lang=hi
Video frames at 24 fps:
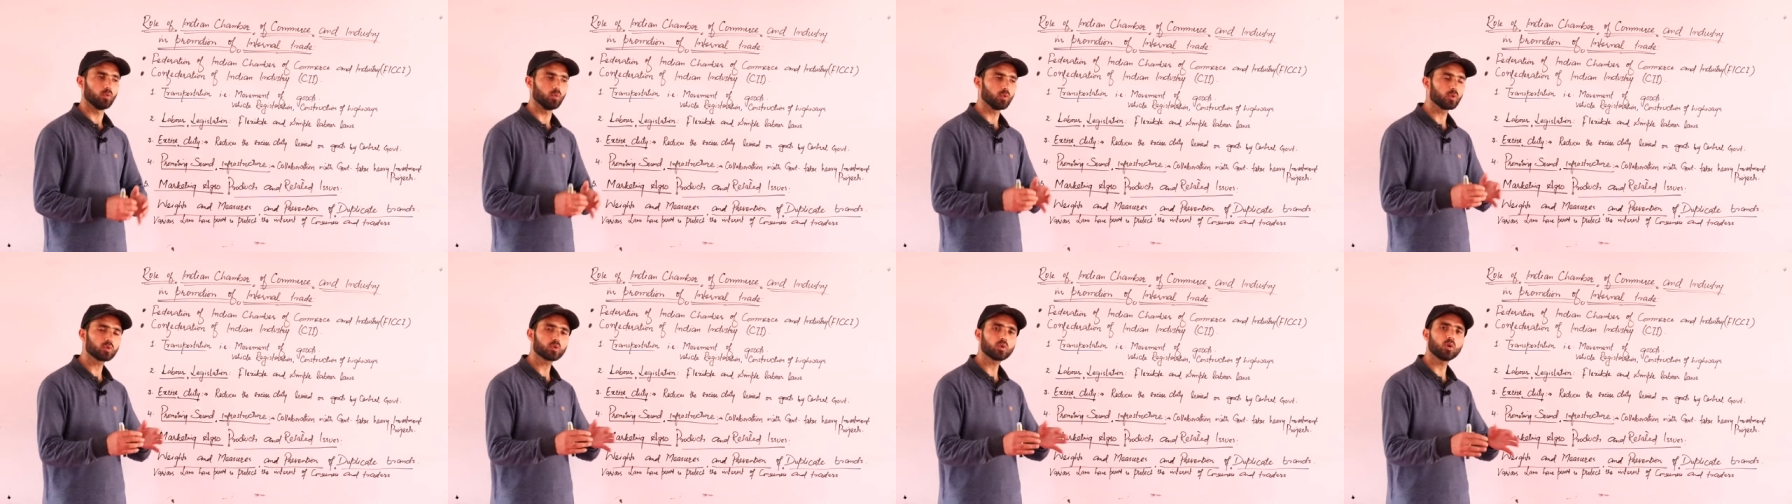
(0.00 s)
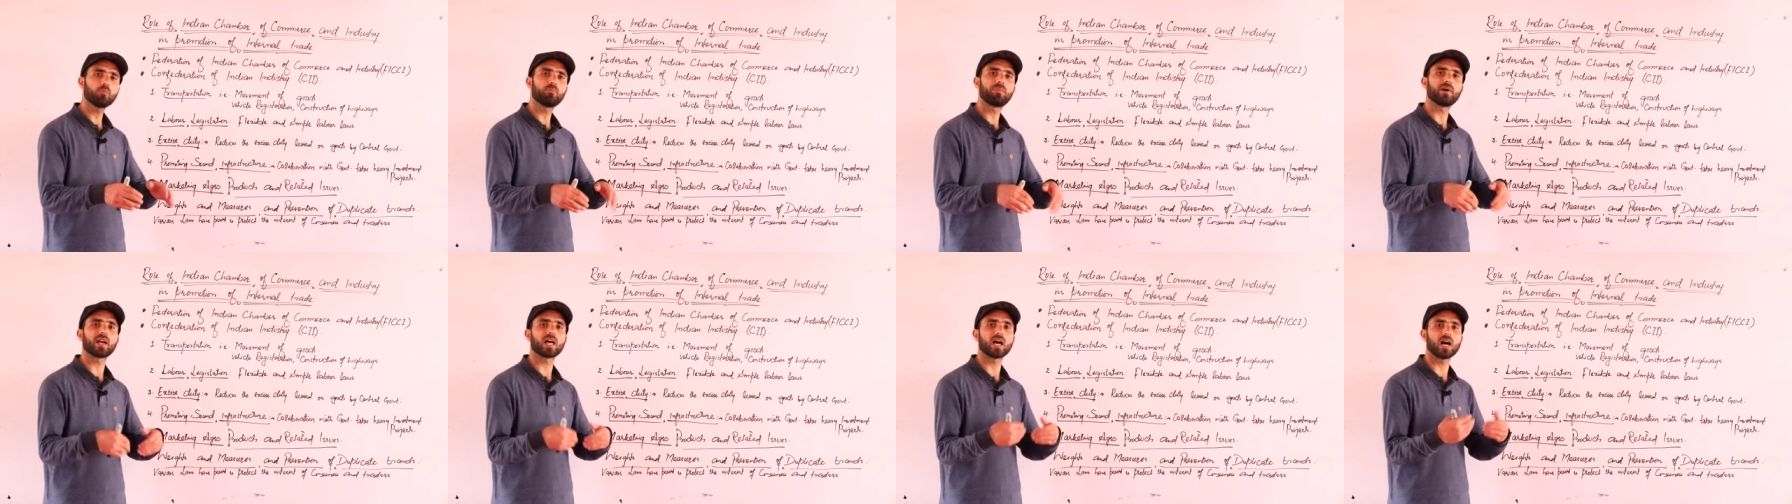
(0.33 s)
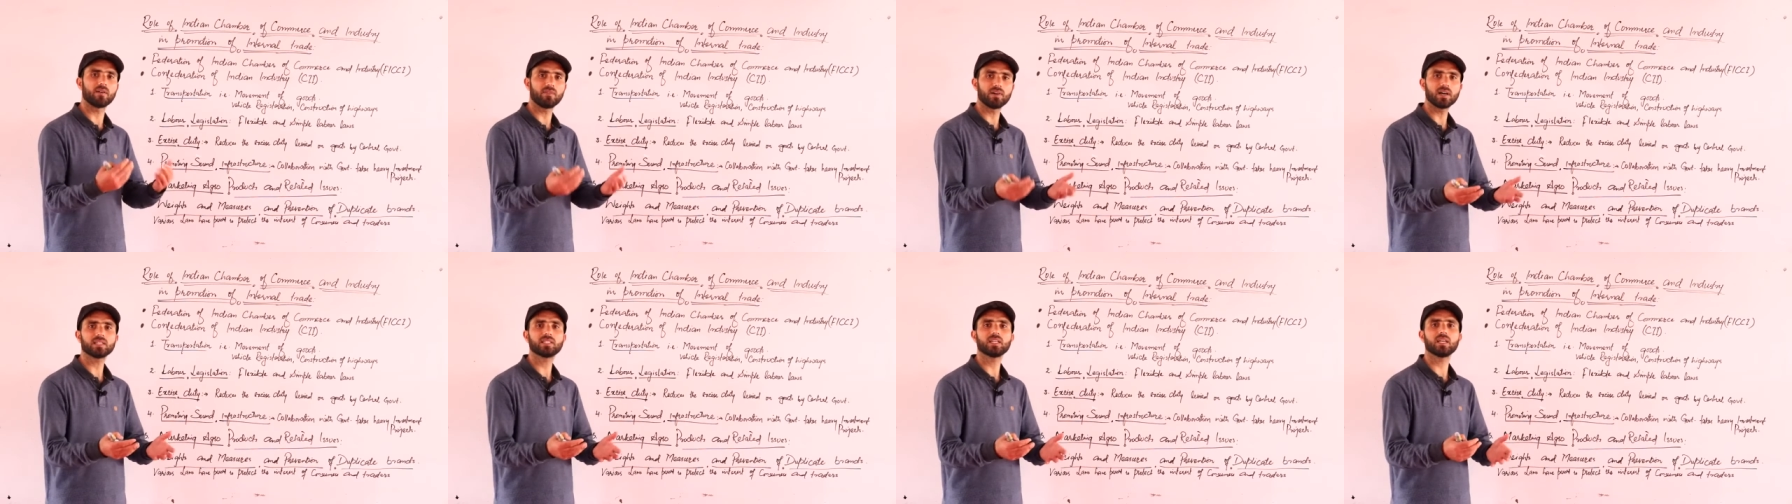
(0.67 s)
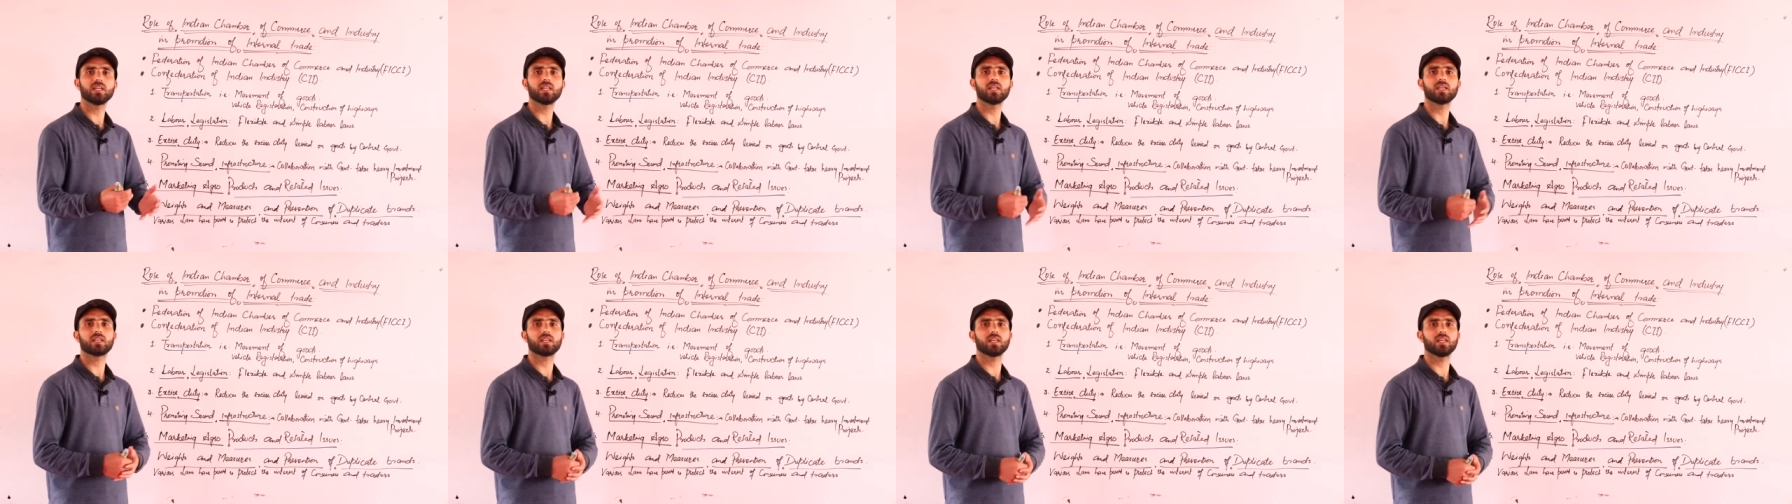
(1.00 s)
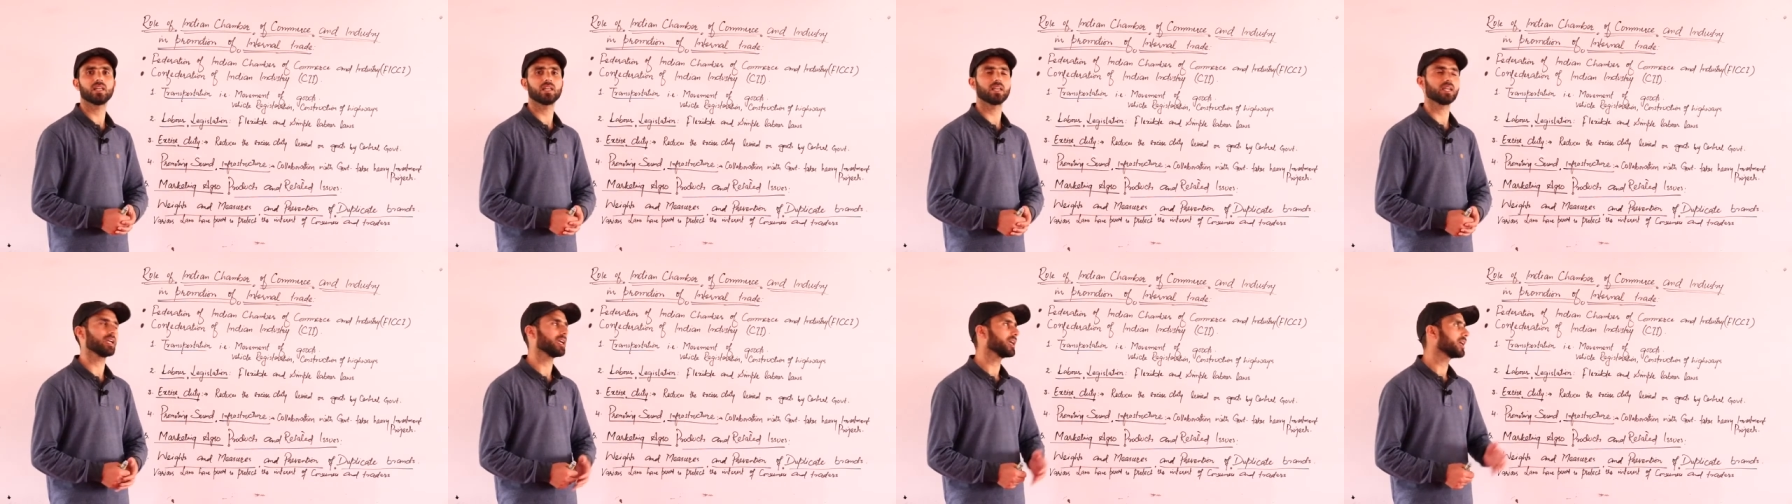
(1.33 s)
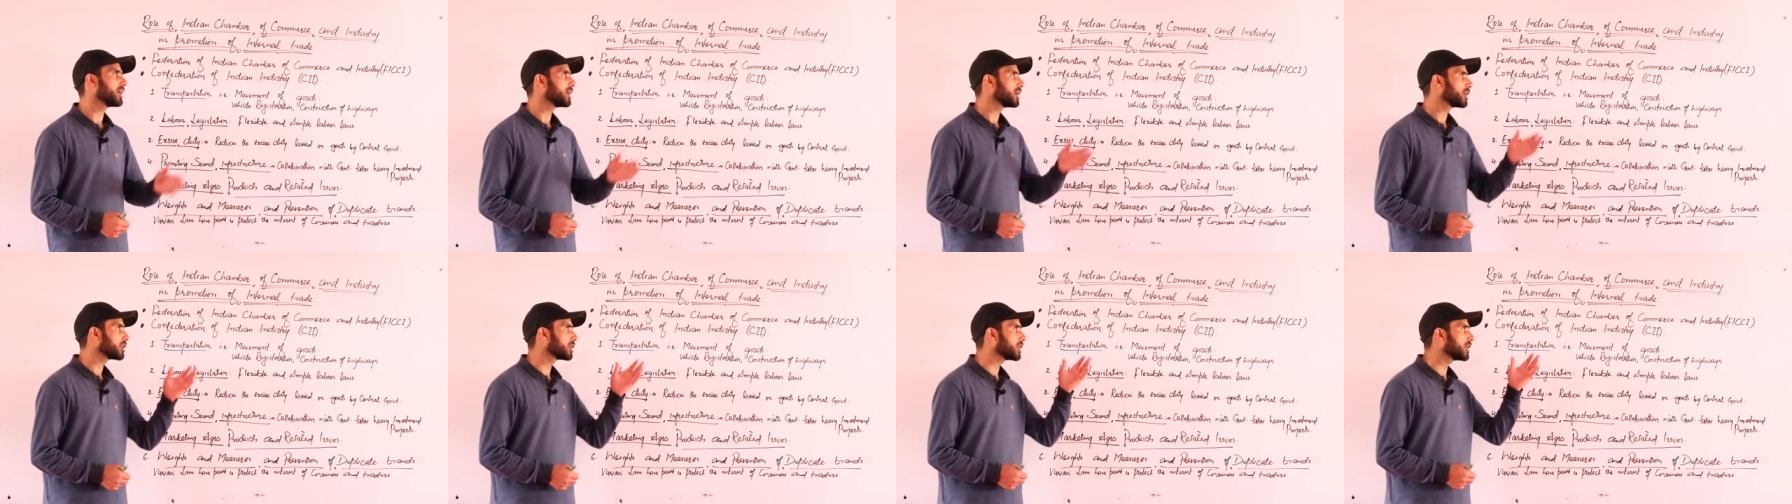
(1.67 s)
उनको बढ़ावा देने के लिए
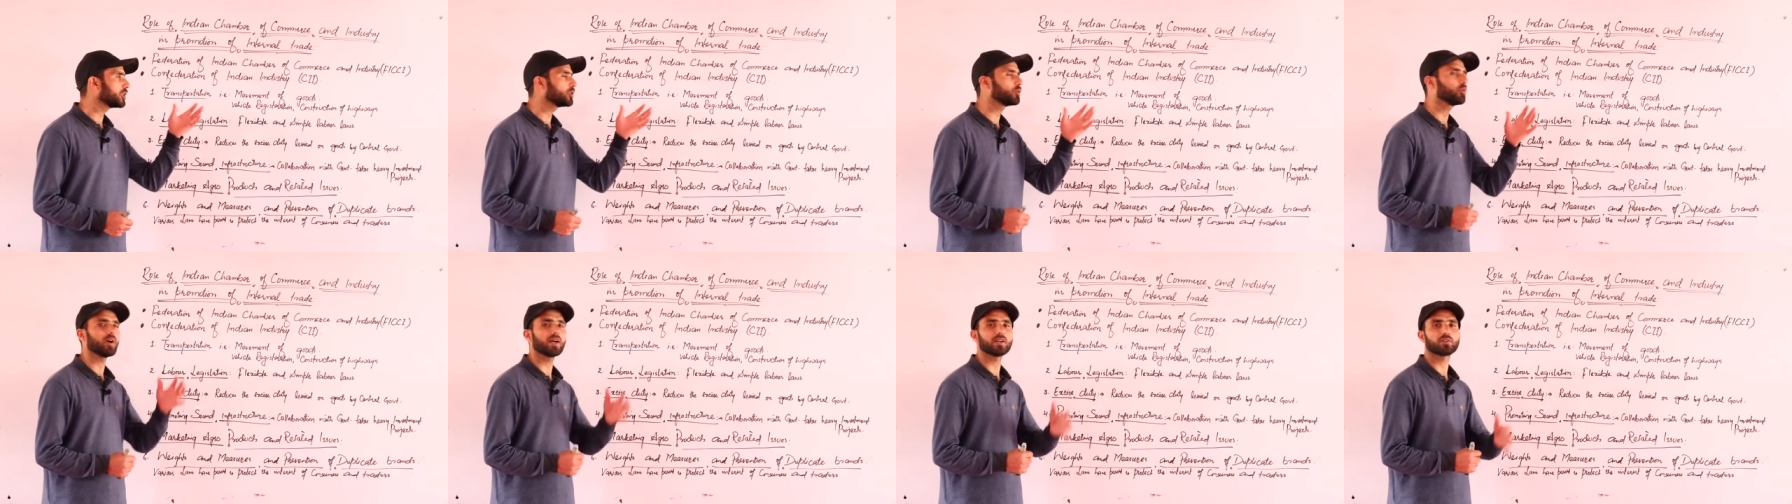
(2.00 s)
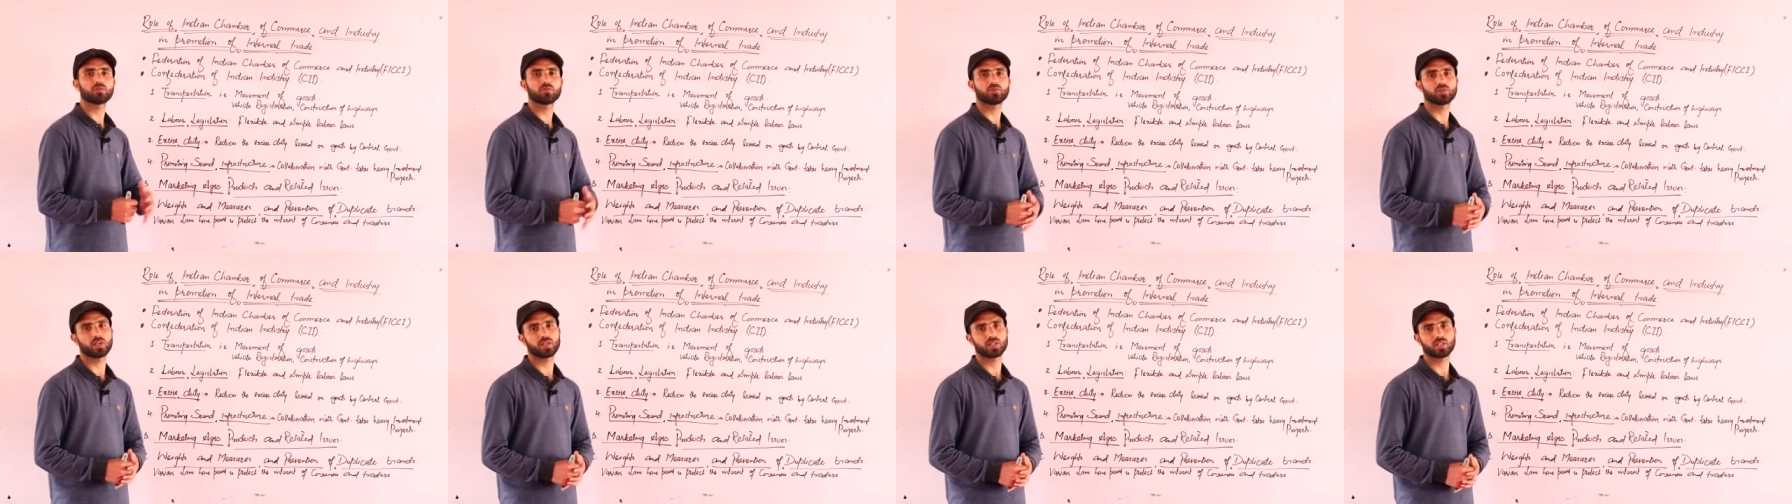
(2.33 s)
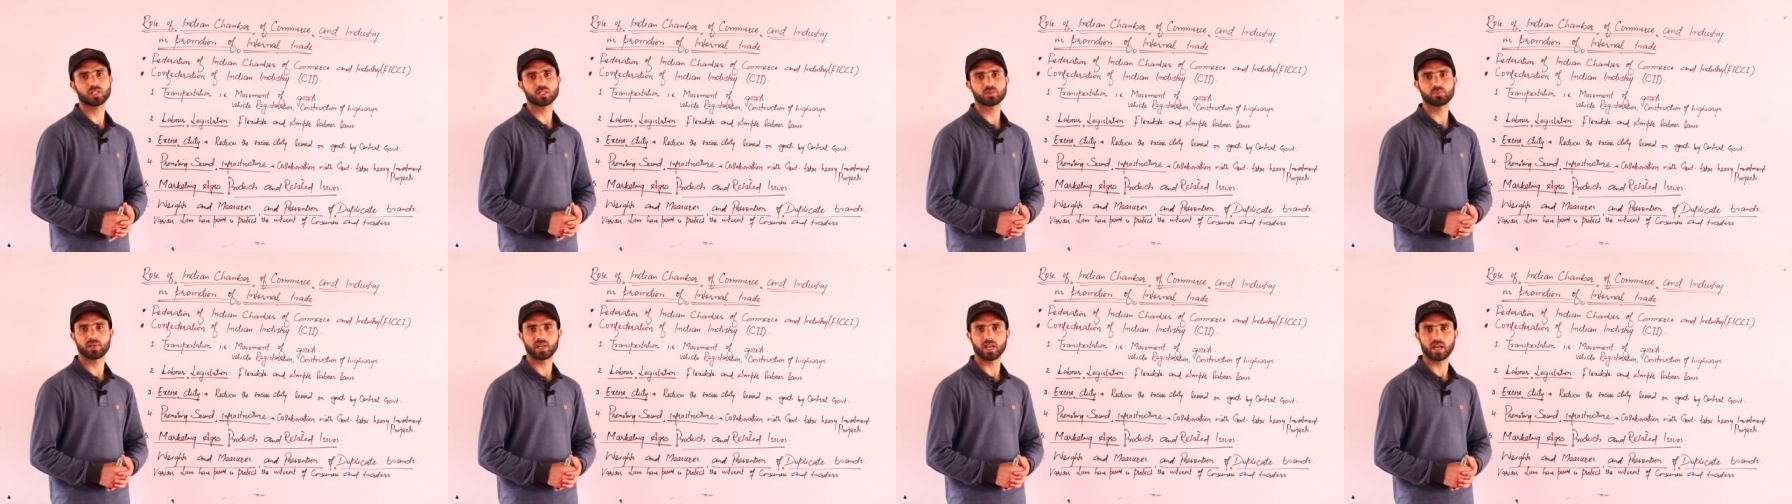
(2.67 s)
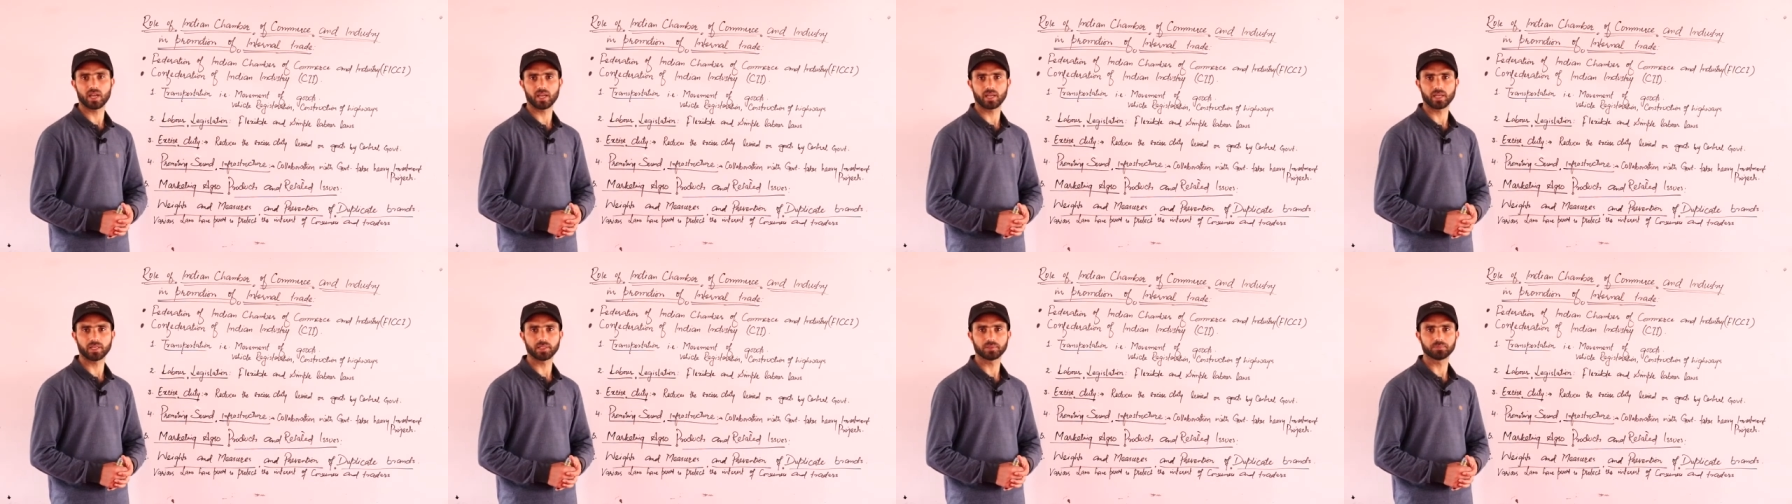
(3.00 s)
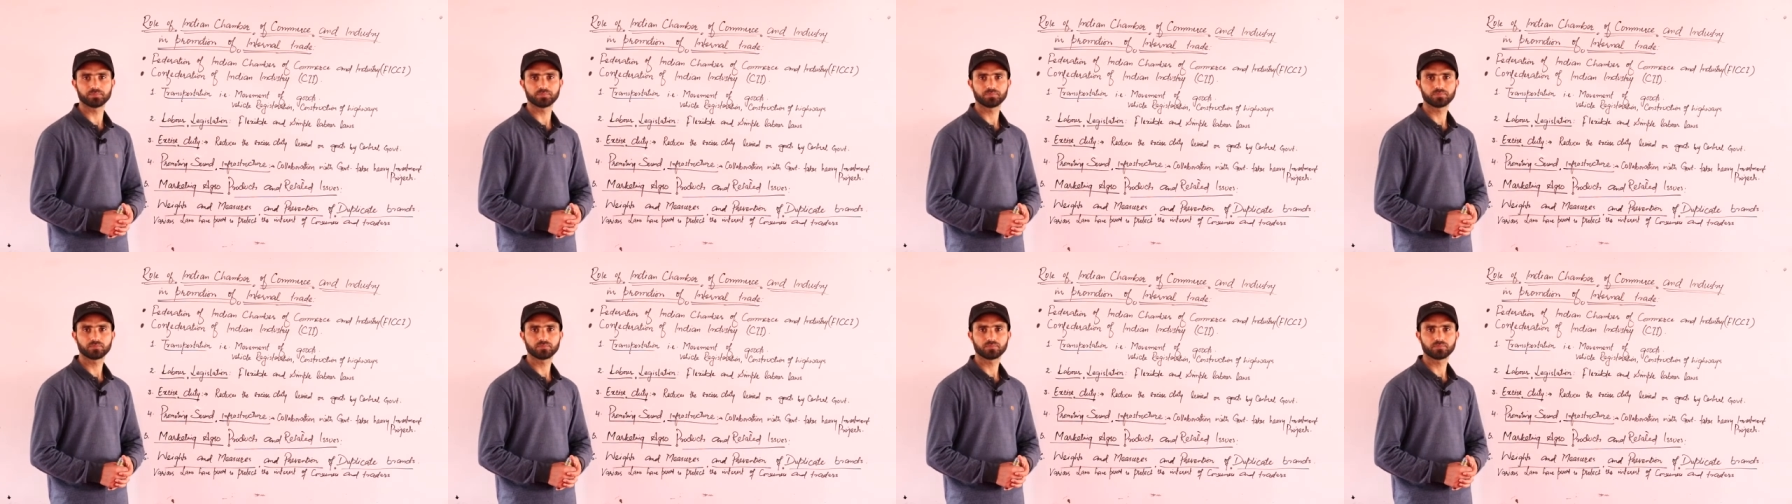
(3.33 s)
ये दो एसोसिएशन बनाए गए